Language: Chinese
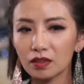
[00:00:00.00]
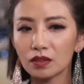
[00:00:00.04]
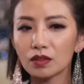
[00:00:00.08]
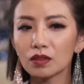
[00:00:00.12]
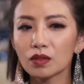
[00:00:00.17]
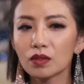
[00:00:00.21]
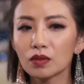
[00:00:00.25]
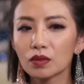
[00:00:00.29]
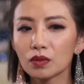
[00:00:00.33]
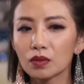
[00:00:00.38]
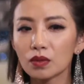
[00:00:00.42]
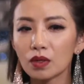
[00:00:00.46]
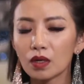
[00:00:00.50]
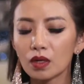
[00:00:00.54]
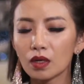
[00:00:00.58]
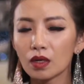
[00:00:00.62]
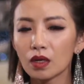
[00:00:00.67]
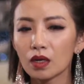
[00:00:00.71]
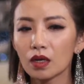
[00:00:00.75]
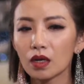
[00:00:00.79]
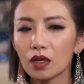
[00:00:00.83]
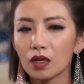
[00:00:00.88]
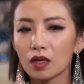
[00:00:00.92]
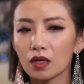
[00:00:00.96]
能够
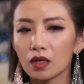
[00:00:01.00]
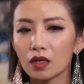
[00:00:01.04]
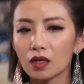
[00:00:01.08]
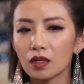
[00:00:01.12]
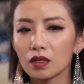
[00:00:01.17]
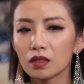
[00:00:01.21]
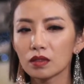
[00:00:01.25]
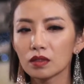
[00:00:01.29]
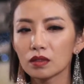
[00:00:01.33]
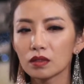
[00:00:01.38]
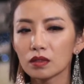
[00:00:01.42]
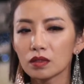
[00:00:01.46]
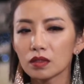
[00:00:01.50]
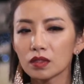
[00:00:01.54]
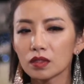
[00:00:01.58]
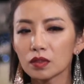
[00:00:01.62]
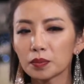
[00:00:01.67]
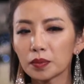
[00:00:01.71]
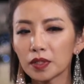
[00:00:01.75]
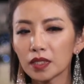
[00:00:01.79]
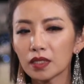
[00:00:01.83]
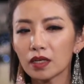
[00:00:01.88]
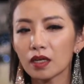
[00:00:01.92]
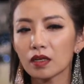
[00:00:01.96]
啊
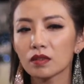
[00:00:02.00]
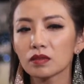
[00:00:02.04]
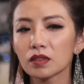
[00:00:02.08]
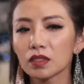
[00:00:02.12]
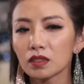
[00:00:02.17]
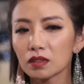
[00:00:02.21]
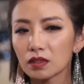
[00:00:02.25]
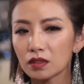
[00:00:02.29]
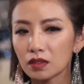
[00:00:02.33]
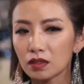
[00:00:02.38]
speak out 你